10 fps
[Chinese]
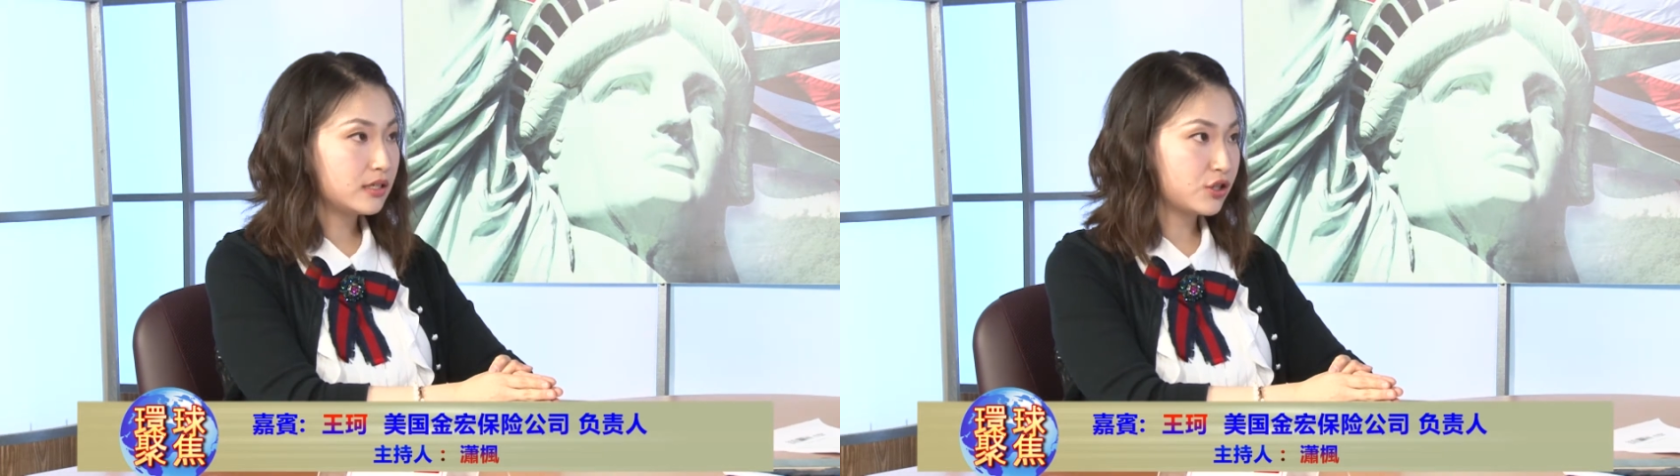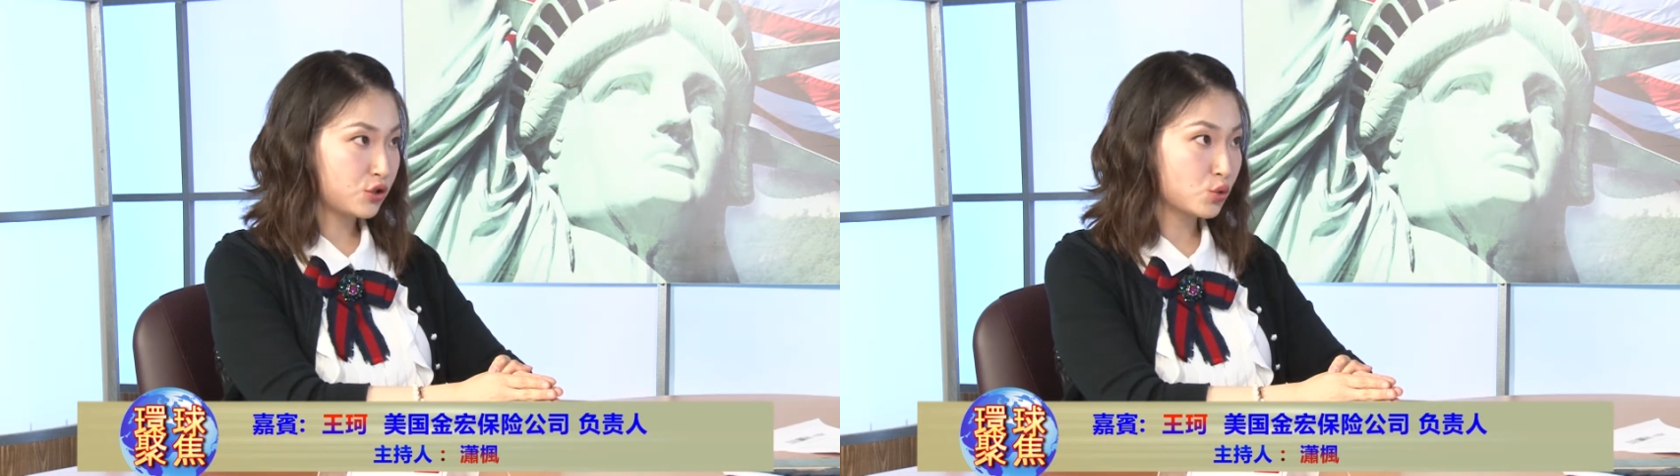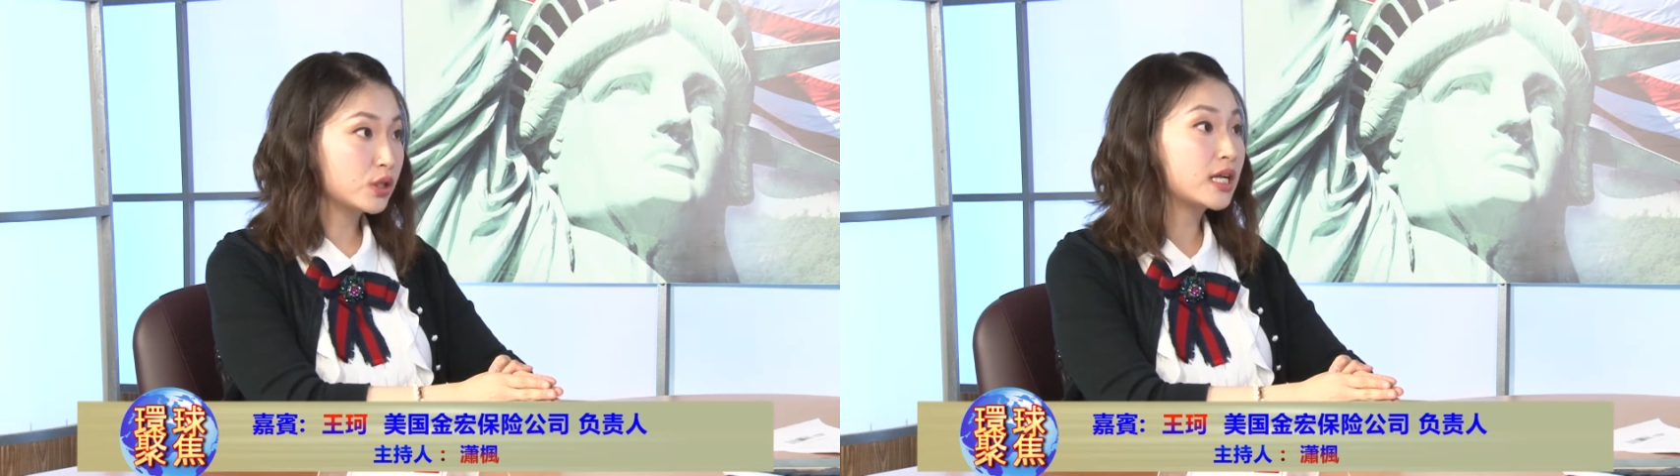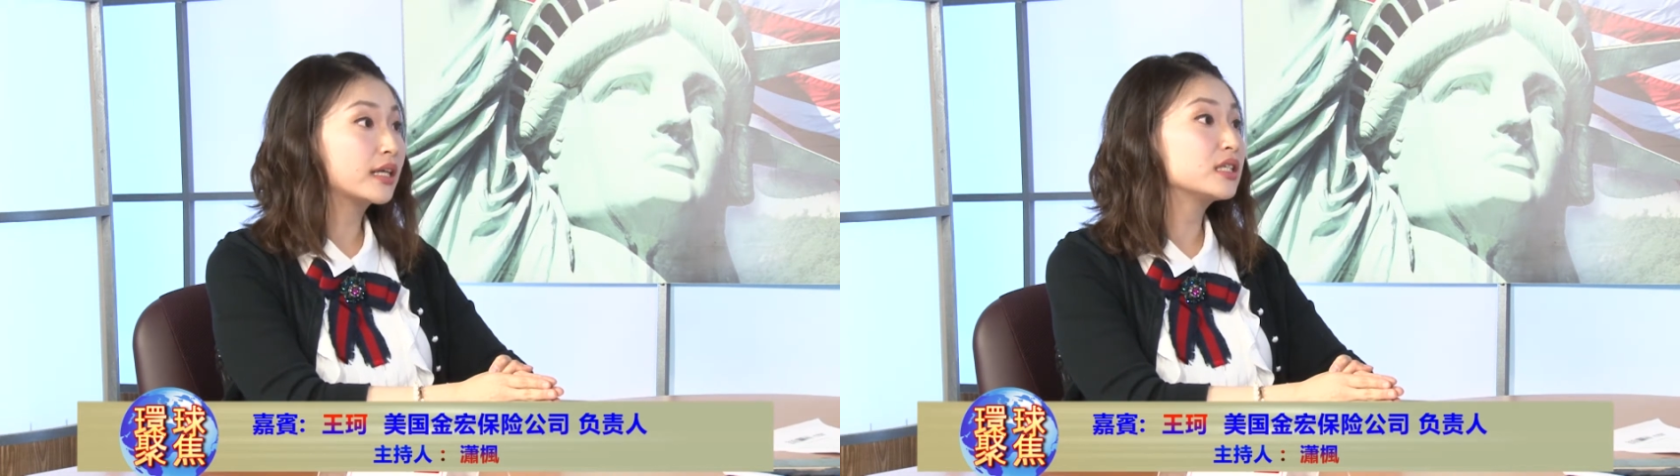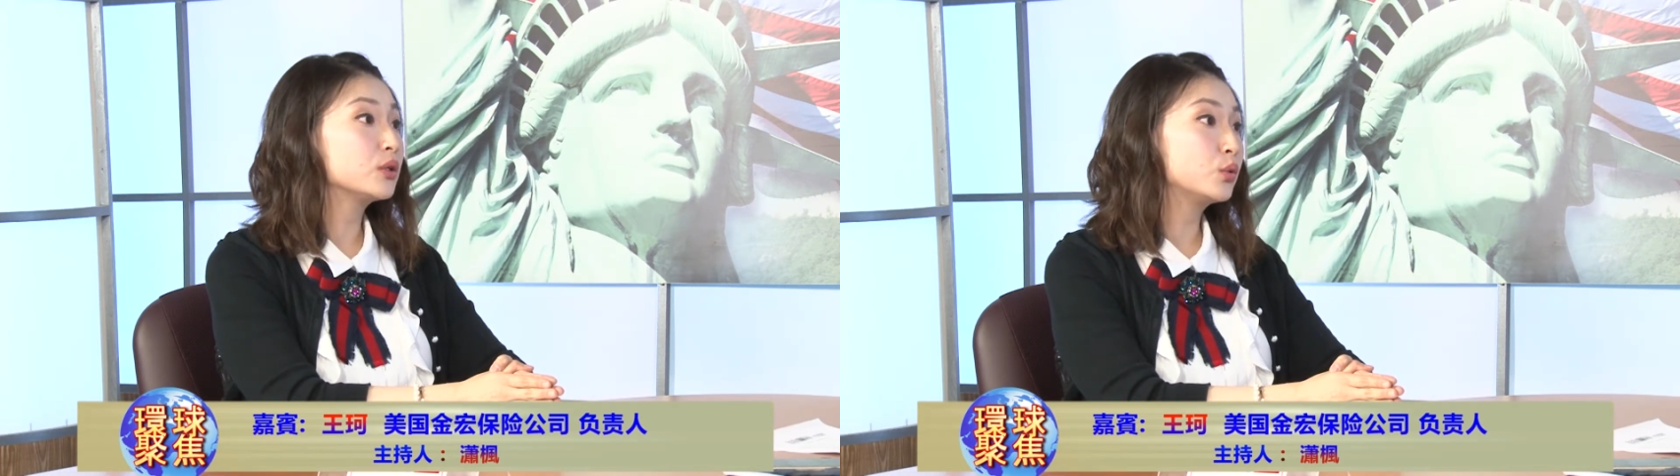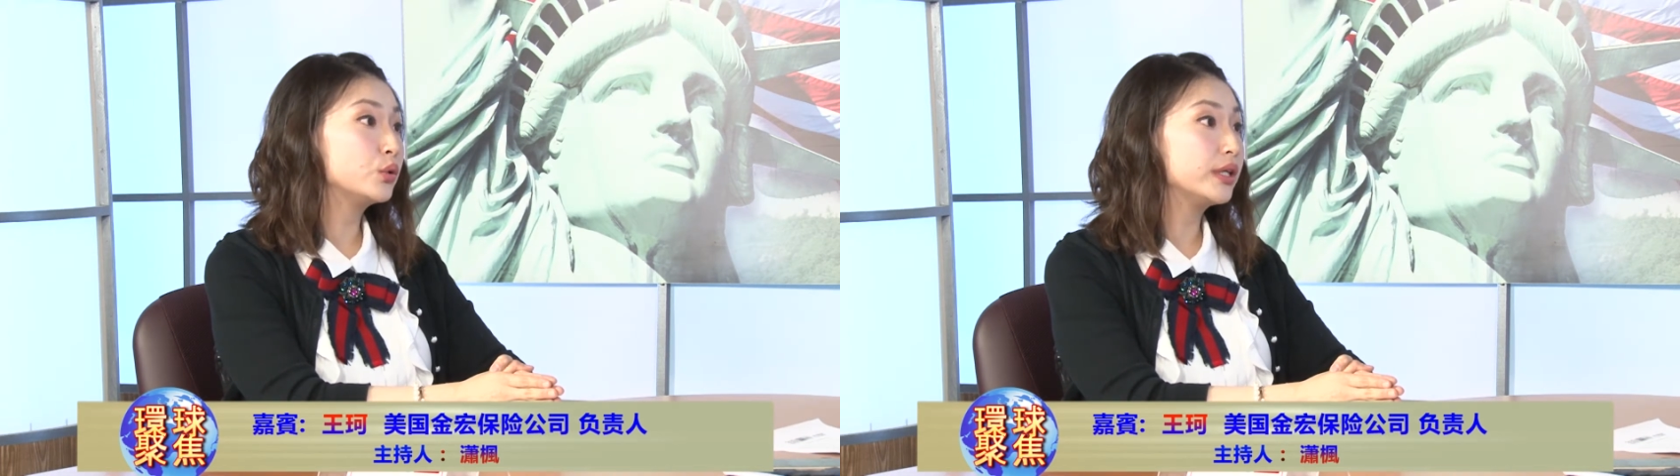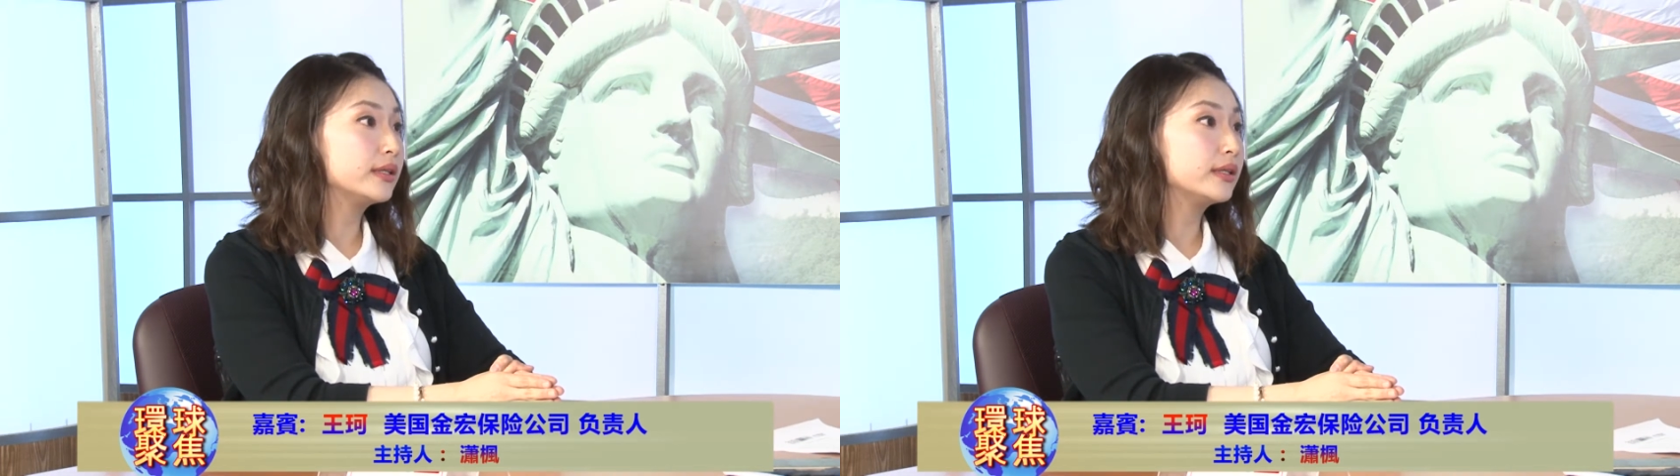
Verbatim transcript: 只做长期护理。啊，只